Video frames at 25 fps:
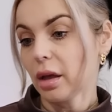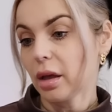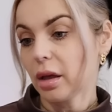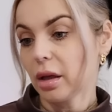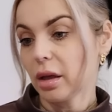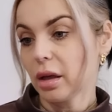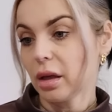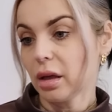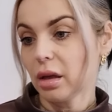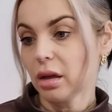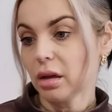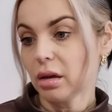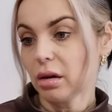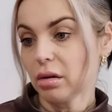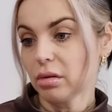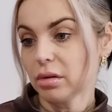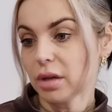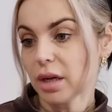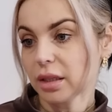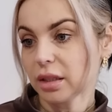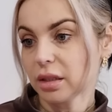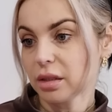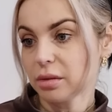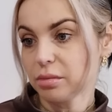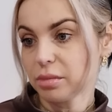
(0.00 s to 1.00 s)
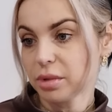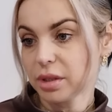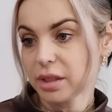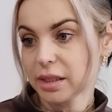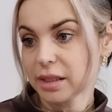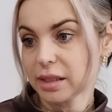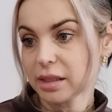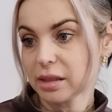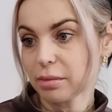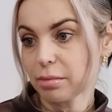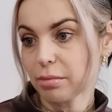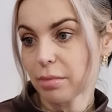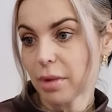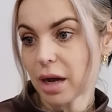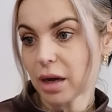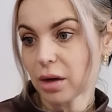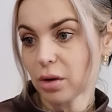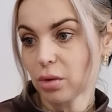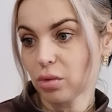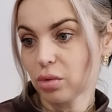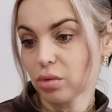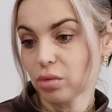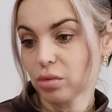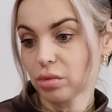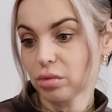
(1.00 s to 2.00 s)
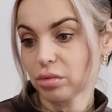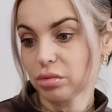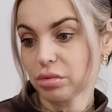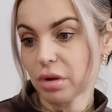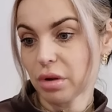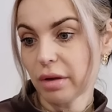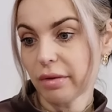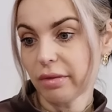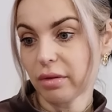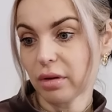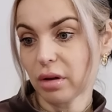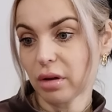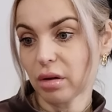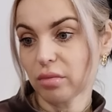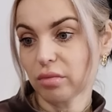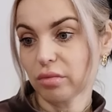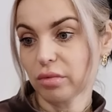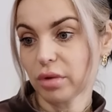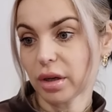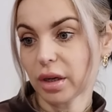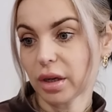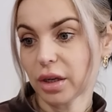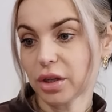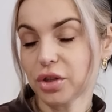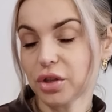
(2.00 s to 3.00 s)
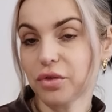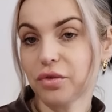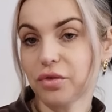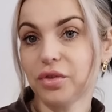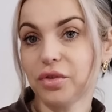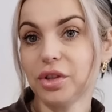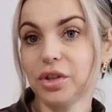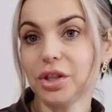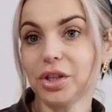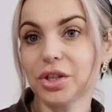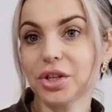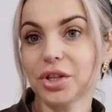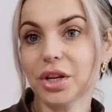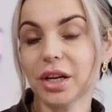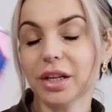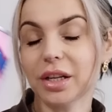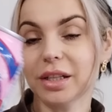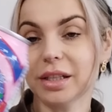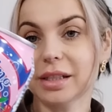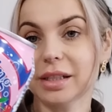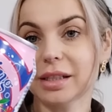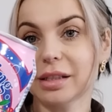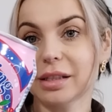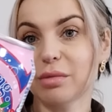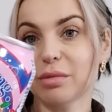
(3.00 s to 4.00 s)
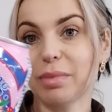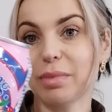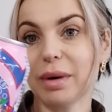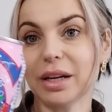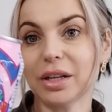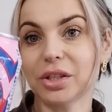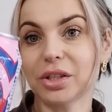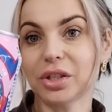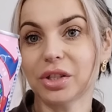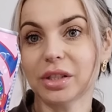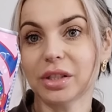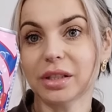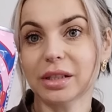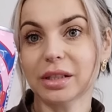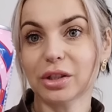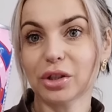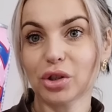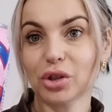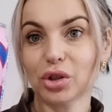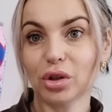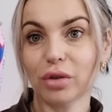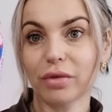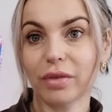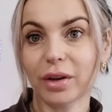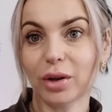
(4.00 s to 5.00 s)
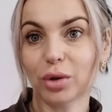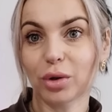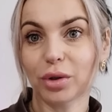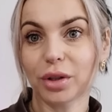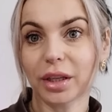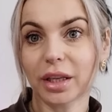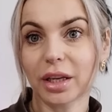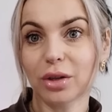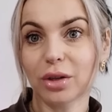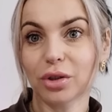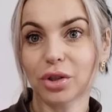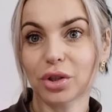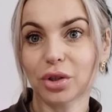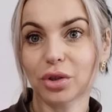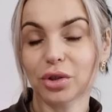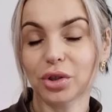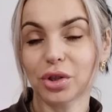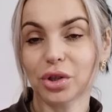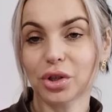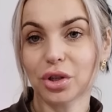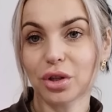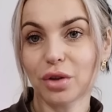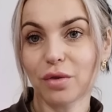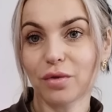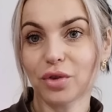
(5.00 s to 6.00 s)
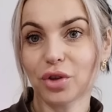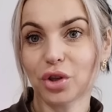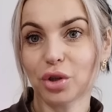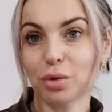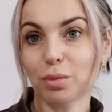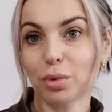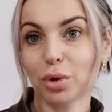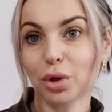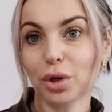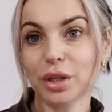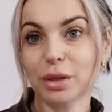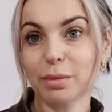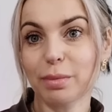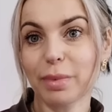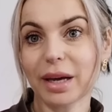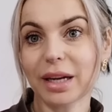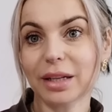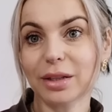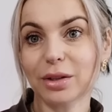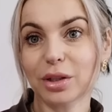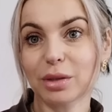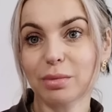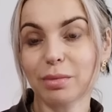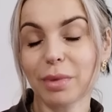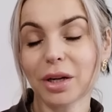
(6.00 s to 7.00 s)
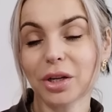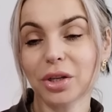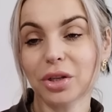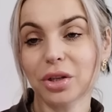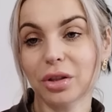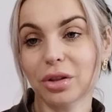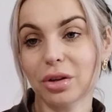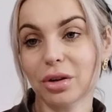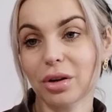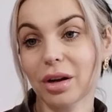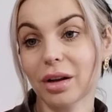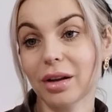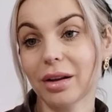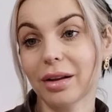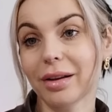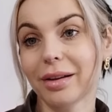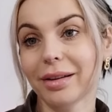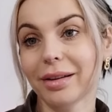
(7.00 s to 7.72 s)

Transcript: E, o jakimś smaku, nie wiem, to jakaś wiśnia jest, zobaczcie, coś nowego, takiego czegoś jeszcze nie widzieliśmy. To jest bardzo smaczne, trochę